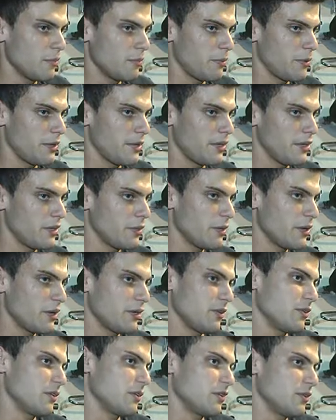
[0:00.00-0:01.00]
Pero
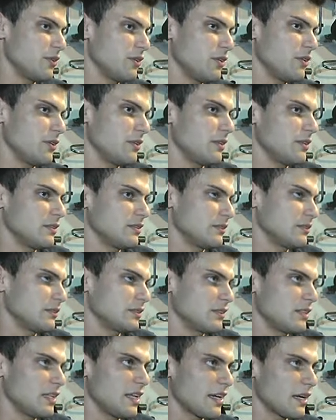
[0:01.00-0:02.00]
bueno, con
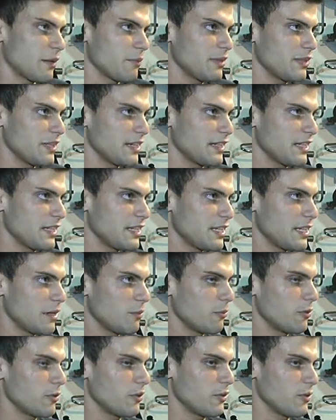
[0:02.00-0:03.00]
la herramienta que
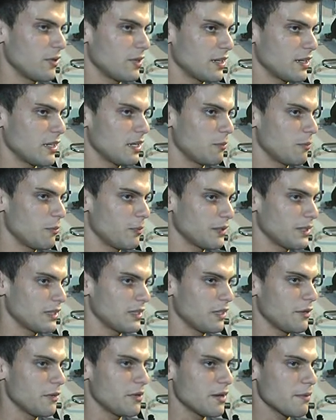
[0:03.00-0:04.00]
teníamos nos arreglamos
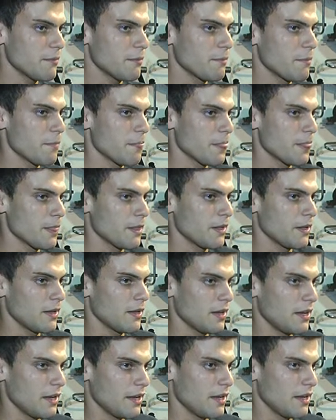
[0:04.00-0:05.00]
bastante bien
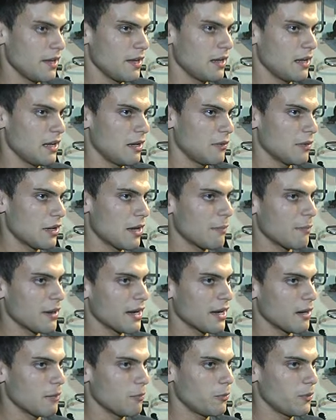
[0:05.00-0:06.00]
eh, en las
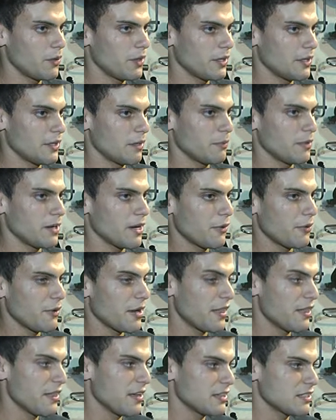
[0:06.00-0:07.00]
mangas pude terminar en
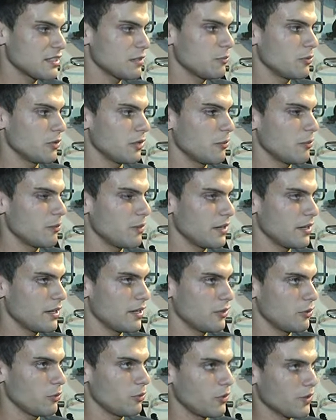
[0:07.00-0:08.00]
una décimo,
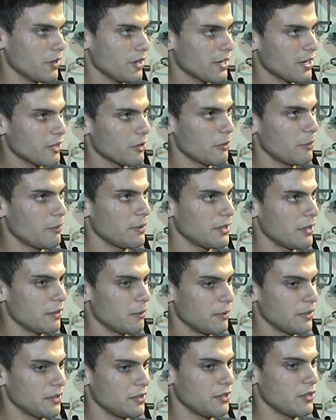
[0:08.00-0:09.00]
después tuve un recargo, me
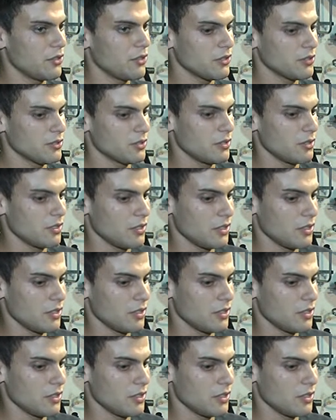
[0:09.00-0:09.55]
mandaron 22,